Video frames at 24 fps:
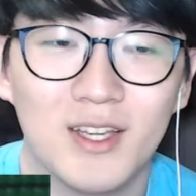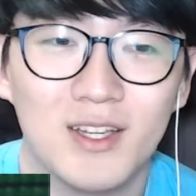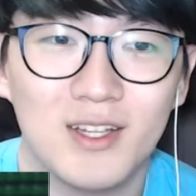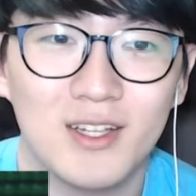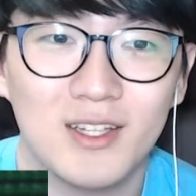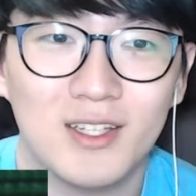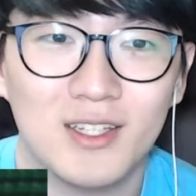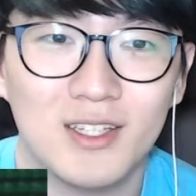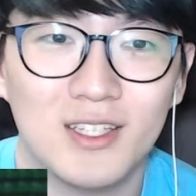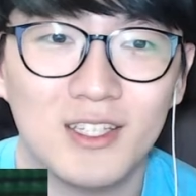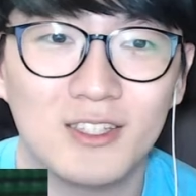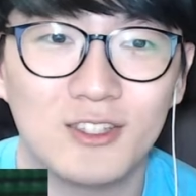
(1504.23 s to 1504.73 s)

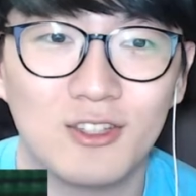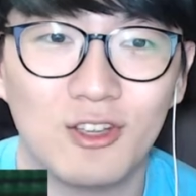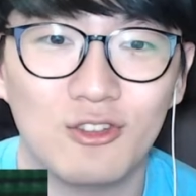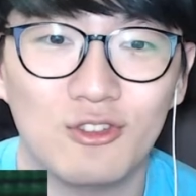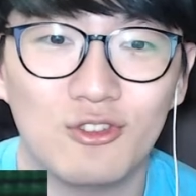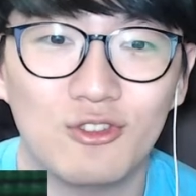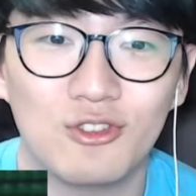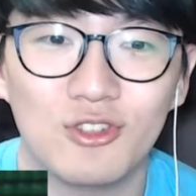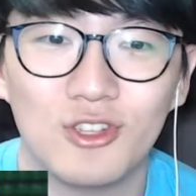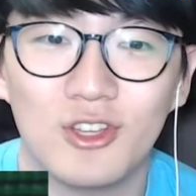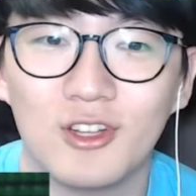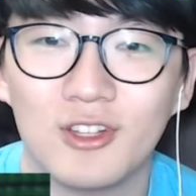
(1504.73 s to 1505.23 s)

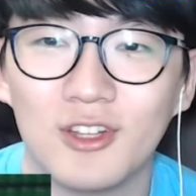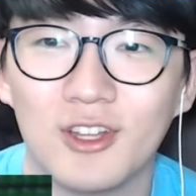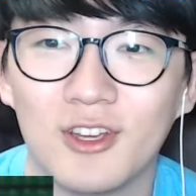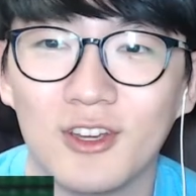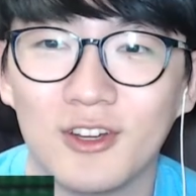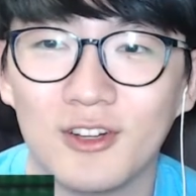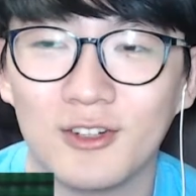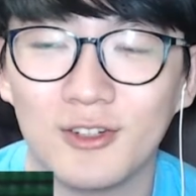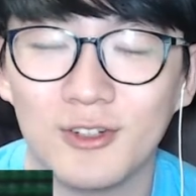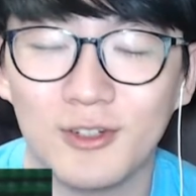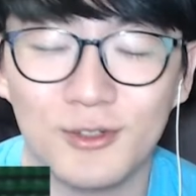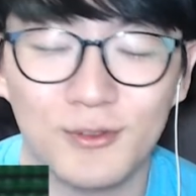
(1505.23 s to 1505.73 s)

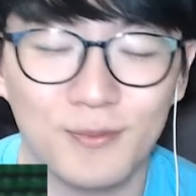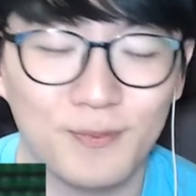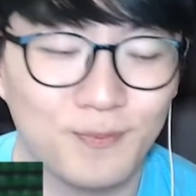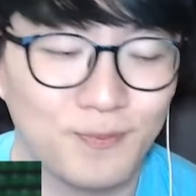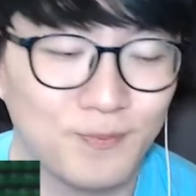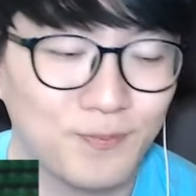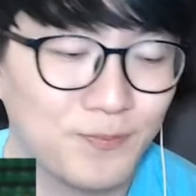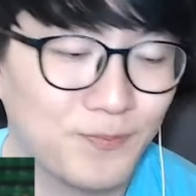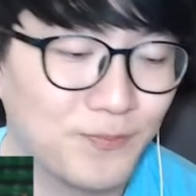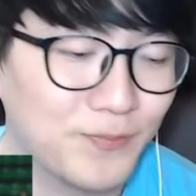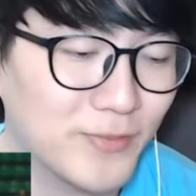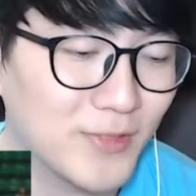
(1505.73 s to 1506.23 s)
2006년에요
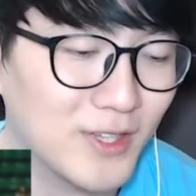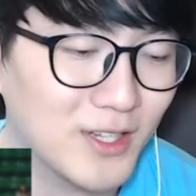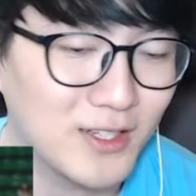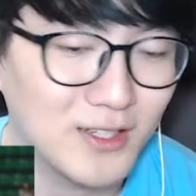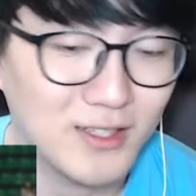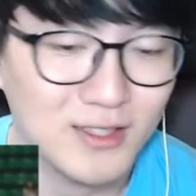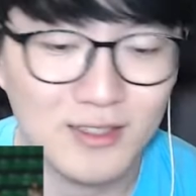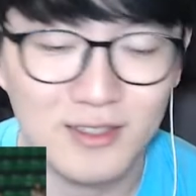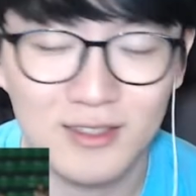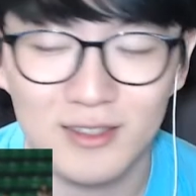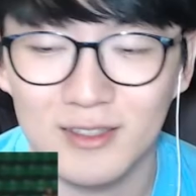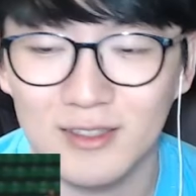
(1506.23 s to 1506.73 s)

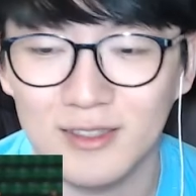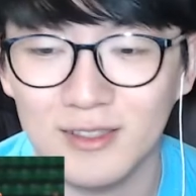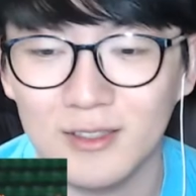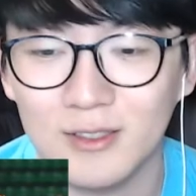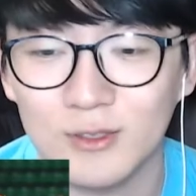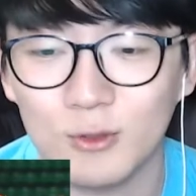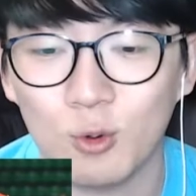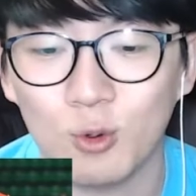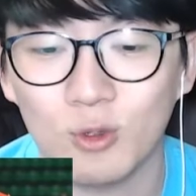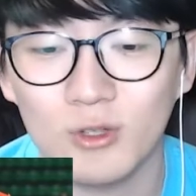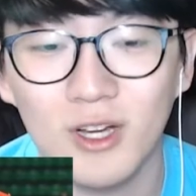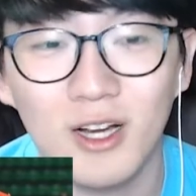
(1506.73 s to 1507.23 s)
그
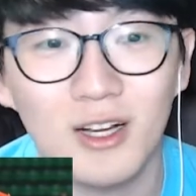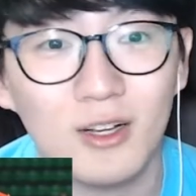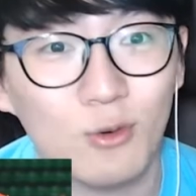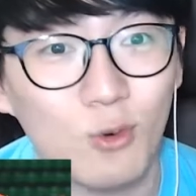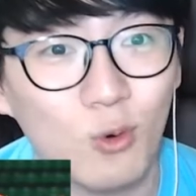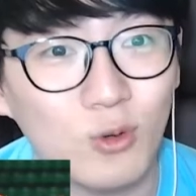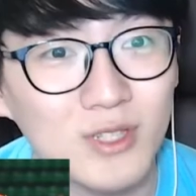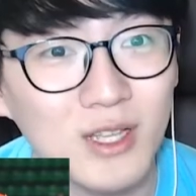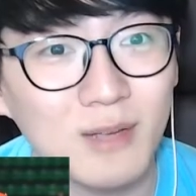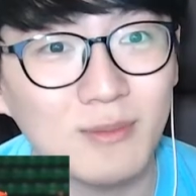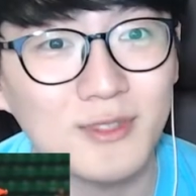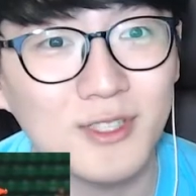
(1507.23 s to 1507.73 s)
고다
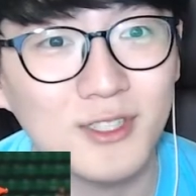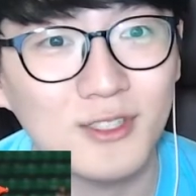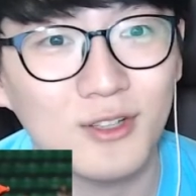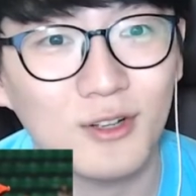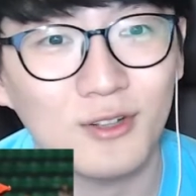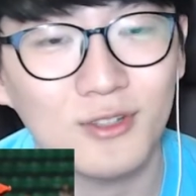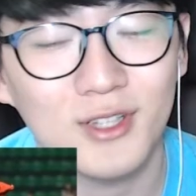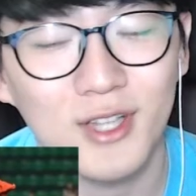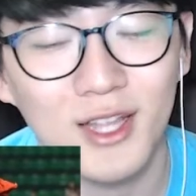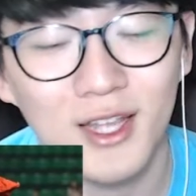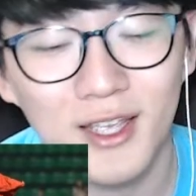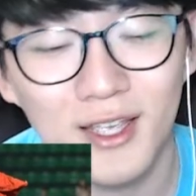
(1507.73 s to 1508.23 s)
고3 시절
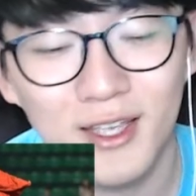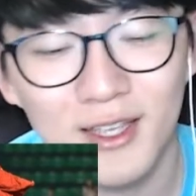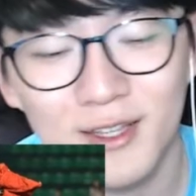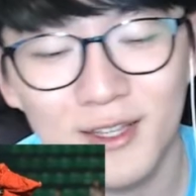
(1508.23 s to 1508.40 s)
때